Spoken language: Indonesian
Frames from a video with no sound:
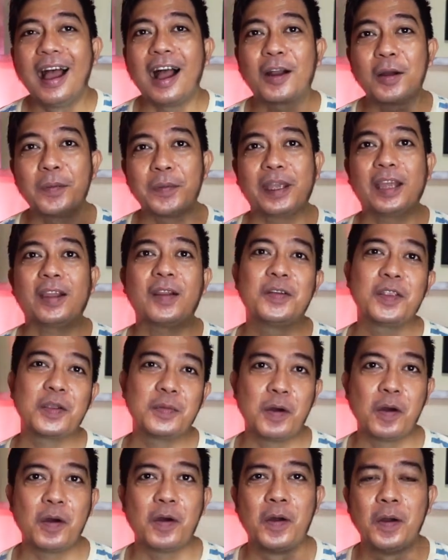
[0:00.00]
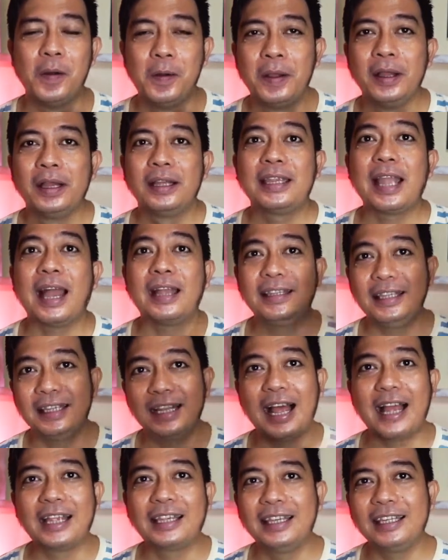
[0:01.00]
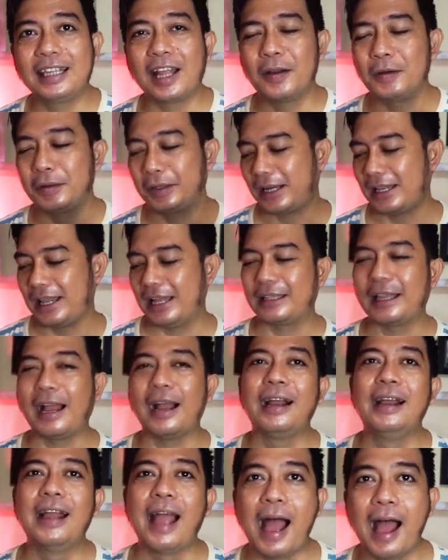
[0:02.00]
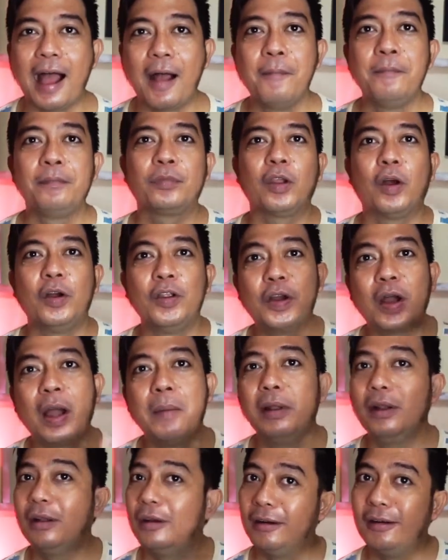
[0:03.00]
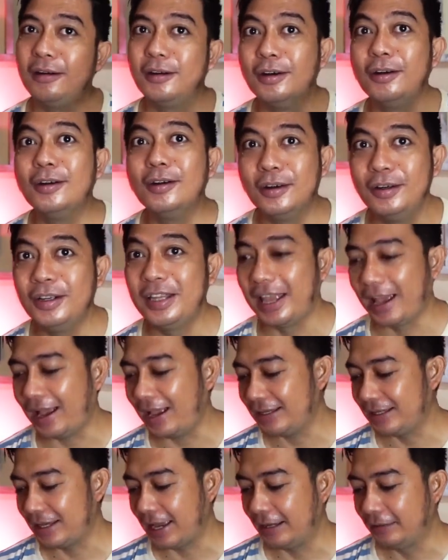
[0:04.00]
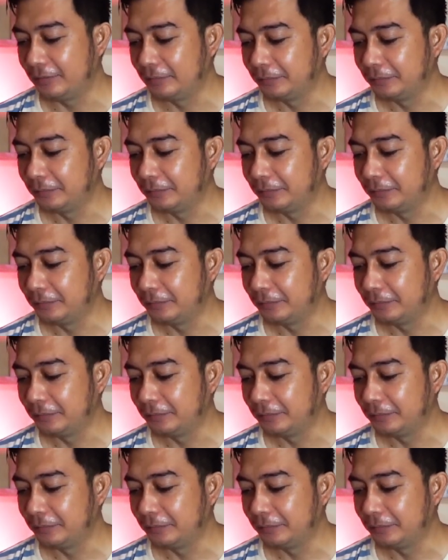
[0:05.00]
aku pikir Onyo mau nyanyi lagi tapi ternyata enggak Onyo ngambil huuuunya aja